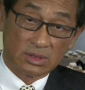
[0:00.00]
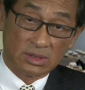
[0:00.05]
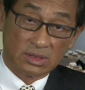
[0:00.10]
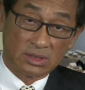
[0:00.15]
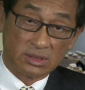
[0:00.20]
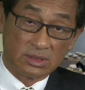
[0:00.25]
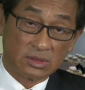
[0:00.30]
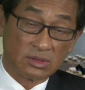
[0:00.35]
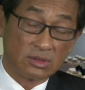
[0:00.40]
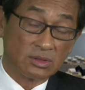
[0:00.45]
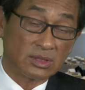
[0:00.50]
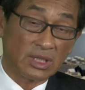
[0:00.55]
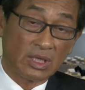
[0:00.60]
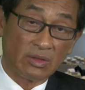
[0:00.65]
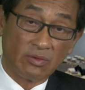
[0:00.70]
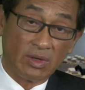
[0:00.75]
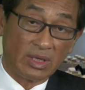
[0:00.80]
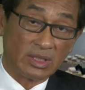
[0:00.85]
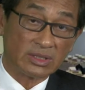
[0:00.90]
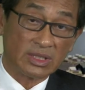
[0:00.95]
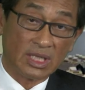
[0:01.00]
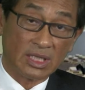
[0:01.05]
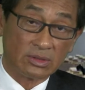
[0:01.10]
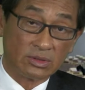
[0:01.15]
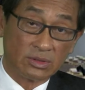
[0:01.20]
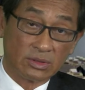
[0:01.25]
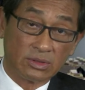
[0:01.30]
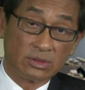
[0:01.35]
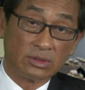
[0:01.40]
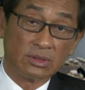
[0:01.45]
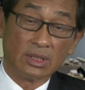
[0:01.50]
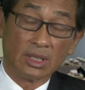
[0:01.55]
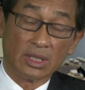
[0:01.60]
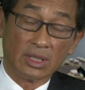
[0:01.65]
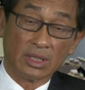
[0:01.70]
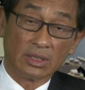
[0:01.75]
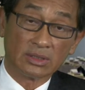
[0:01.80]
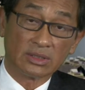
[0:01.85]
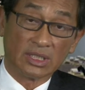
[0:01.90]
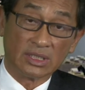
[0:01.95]
指数再往上去，
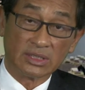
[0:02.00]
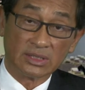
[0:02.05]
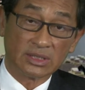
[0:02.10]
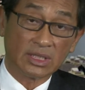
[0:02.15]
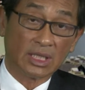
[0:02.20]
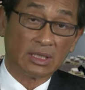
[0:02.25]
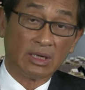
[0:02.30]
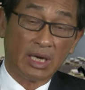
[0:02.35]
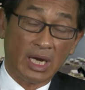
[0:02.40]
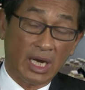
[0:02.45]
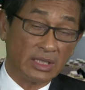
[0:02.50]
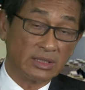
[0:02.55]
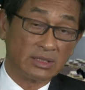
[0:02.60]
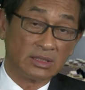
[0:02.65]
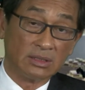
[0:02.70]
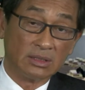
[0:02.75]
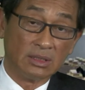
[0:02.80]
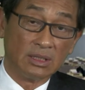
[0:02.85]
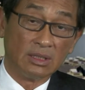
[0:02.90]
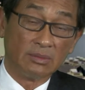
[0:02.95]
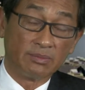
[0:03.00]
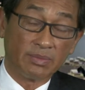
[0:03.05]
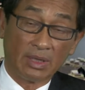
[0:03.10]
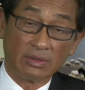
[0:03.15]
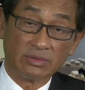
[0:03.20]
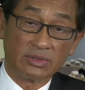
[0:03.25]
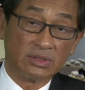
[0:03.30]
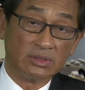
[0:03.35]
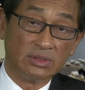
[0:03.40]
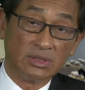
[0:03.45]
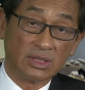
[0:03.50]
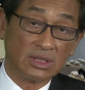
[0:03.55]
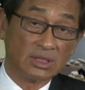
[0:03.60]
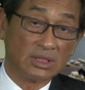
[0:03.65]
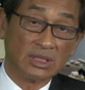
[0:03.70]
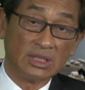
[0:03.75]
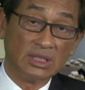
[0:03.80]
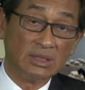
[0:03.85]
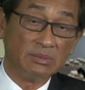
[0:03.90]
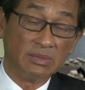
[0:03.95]
而成交还是保持一个
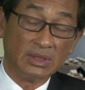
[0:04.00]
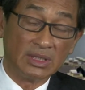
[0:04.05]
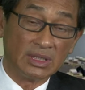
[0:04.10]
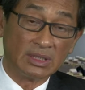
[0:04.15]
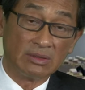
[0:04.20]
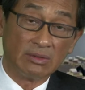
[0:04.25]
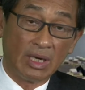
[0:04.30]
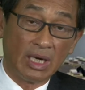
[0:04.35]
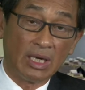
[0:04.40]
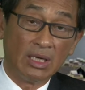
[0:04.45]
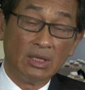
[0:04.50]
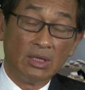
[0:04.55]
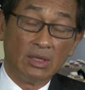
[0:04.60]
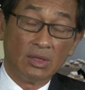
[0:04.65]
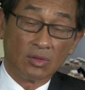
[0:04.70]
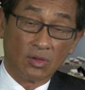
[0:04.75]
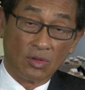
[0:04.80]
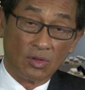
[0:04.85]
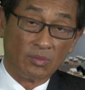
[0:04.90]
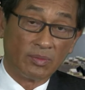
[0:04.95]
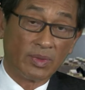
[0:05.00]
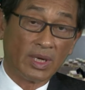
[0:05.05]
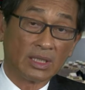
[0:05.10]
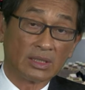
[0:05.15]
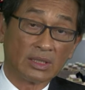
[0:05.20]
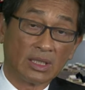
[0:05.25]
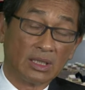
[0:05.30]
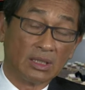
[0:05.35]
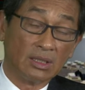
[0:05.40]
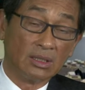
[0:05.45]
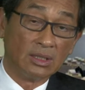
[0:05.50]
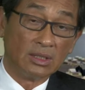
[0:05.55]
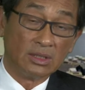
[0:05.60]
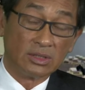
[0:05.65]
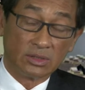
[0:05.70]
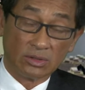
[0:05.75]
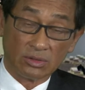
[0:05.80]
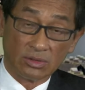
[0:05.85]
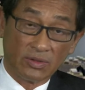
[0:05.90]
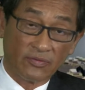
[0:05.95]
低迷的话，恐怕到
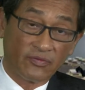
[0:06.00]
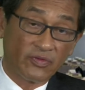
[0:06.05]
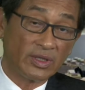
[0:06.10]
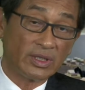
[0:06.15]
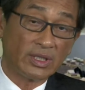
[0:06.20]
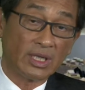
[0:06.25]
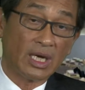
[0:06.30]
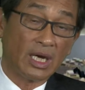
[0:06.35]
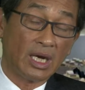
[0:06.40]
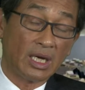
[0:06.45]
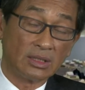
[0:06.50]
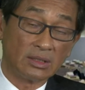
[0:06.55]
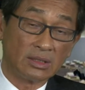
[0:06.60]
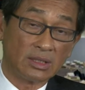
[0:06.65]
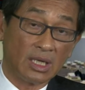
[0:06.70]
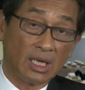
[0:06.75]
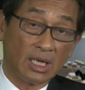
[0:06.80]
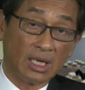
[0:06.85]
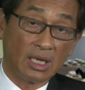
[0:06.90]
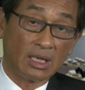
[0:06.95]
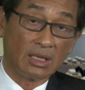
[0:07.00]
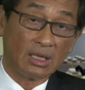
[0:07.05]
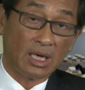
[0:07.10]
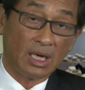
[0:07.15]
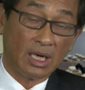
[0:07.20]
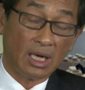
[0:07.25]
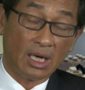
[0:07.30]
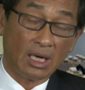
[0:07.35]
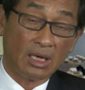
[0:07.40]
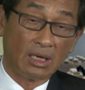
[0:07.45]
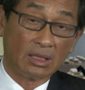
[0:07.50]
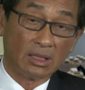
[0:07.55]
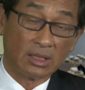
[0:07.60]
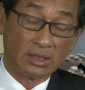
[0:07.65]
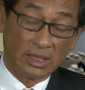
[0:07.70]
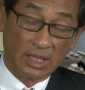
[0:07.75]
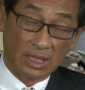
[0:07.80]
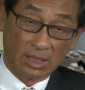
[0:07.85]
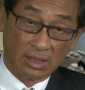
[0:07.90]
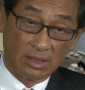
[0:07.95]
九月份呢，还还啊，
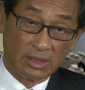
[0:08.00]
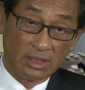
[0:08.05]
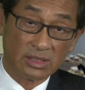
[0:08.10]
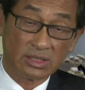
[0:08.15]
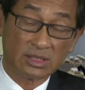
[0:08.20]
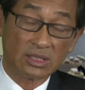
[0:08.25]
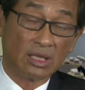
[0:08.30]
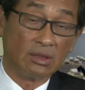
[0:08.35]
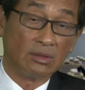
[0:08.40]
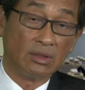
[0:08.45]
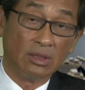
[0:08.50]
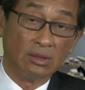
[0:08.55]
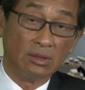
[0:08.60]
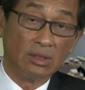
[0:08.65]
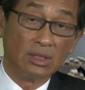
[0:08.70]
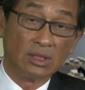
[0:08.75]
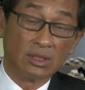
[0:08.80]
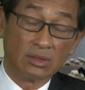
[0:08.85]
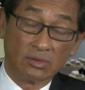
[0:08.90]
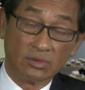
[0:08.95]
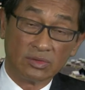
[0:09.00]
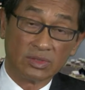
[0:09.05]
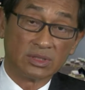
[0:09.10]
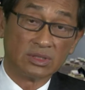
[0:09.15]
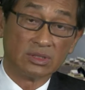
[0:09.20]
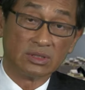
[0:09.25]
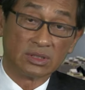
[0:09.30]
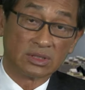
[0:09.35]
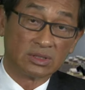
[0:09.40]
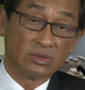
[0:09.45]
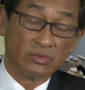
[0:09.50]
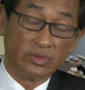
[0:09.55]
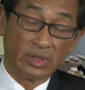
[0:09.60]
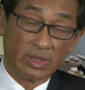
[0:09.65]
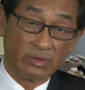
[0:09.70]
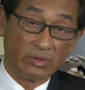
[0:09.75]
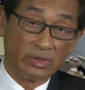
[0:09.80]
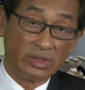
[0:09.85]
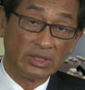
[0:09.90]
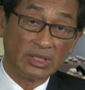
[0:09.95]
也可能稍后股市是会
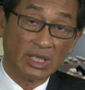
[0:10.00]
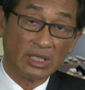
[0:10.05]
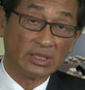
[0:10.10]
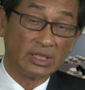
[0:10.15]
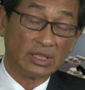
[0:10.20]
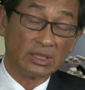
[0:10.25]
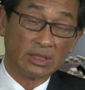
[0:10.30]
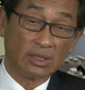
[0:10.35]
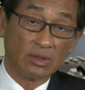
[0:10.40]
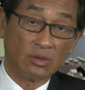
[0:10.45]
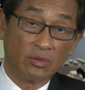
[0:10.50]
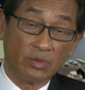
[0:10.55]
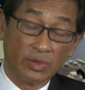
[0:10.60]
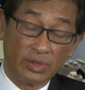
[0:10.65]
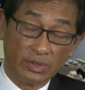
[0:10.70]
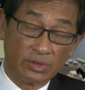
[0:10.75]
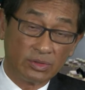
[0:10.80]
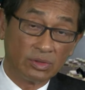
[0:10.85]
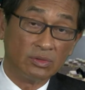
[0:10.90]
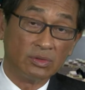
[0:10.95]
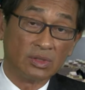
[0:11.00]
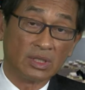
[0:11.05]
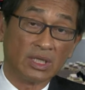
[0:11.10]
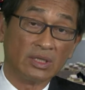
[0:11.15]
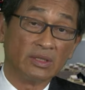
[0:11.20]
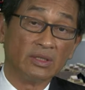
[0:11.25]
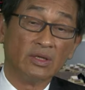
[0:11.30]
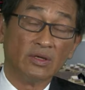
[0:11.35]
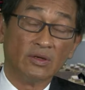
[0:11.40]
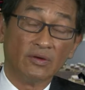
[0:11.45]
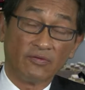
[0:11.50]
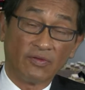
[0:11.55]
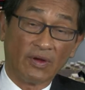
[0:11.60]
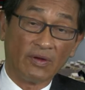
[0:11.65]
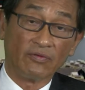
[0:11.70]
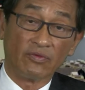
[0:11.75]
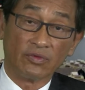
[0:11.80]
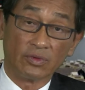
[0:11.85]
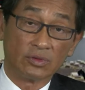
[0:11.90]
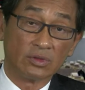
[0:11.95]
有一点点的回吐跟反
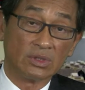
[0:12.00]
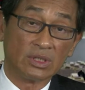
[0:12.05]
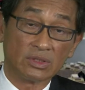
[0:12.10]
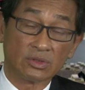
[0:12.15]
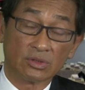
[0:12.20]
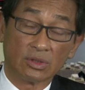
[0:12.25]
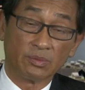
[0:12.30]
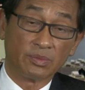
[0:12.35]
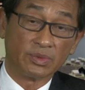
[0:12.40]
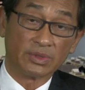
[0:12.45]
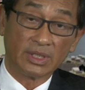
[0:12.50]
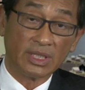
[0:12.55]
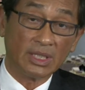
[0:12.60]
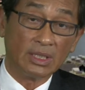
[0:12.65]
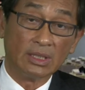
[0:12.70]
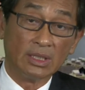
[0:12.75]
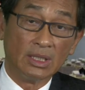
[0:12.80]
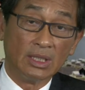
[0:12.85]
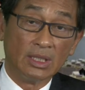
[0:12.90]
复都也说不定。